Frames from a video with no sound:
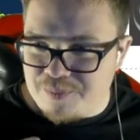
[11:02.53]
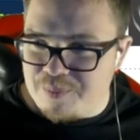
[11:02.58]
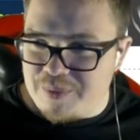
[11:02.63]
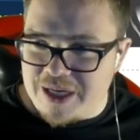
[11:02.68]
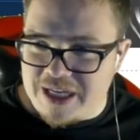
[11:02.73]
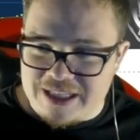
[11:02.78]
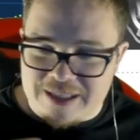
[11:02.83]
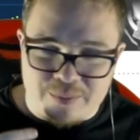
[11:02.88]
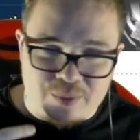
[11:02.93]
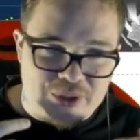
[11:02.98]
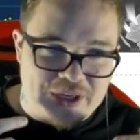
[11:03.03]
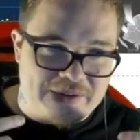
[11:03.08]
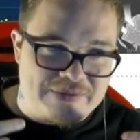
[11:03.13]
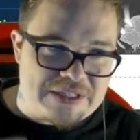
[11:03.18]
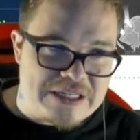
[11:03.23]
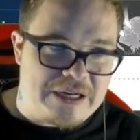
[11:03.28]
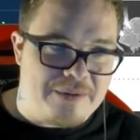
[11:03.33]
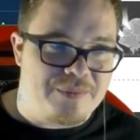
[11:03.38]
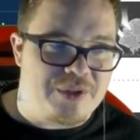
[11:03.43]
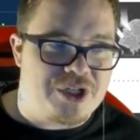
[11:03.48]
поэтому я в
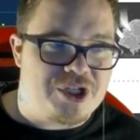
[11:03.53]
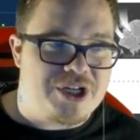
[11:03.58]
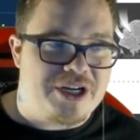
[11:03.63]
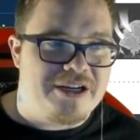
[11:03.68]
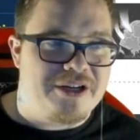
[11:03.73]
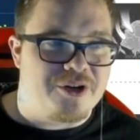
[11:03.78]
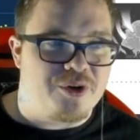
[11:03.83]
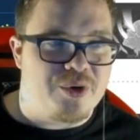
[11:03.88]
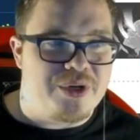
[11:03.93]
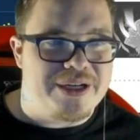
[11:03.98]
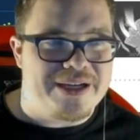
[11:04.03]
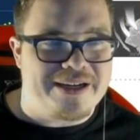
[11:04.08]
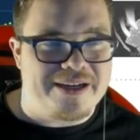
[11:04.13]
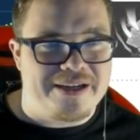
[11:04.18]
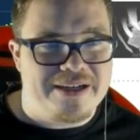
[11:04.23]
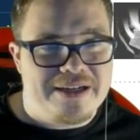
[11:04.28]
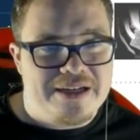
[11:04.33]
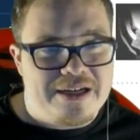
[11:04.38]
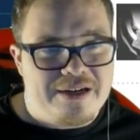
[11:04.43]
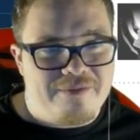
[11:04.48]
самом начале
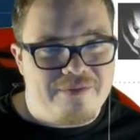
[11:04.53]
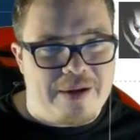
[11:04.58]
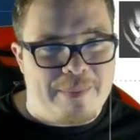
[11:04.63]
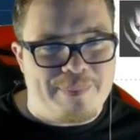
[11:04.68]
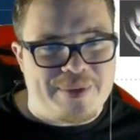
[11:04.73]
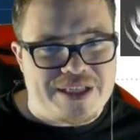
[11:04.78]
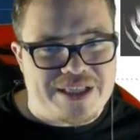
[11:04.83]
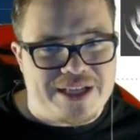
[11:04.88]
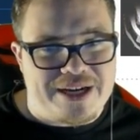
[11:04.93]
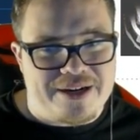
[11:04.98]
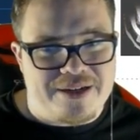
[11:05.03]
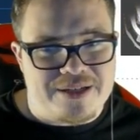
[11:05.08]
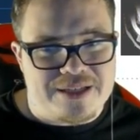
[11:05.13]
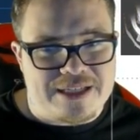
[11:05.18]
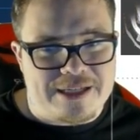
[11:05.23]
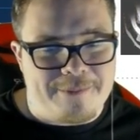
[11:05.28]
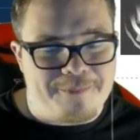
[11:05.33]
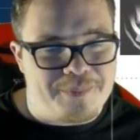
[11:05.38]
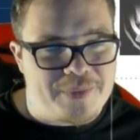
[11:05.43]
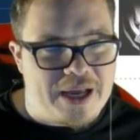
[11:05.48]
ролика вам
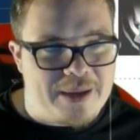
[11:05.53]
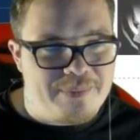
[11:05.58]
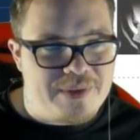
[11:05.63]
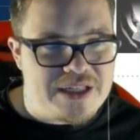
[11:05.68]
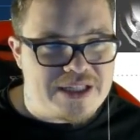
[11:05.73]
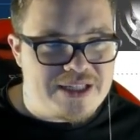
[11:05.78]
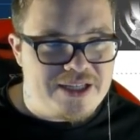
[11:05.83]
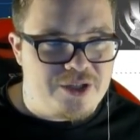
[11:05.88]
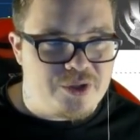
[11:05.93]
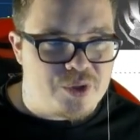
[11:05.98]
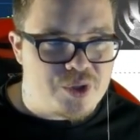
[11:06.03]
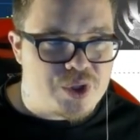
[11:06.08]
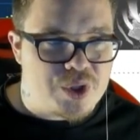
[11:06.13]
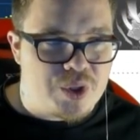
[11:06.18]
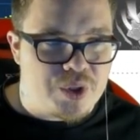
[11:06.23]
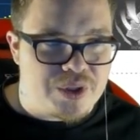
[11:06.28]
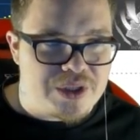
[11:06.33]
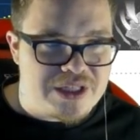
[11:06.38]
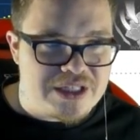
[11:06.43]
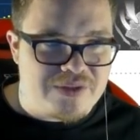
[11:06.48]
постарался объяснить то,
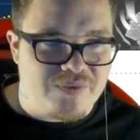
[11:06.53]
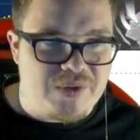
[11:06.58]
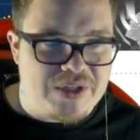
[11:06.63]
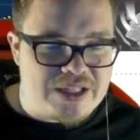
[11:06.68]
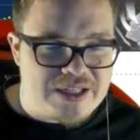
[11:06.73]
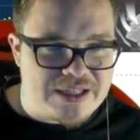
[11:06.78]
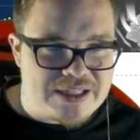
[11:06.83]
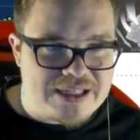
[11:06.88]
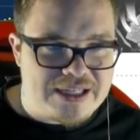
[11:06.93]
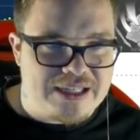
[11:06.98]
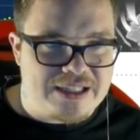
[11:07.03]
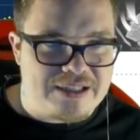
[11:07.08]
что действительно за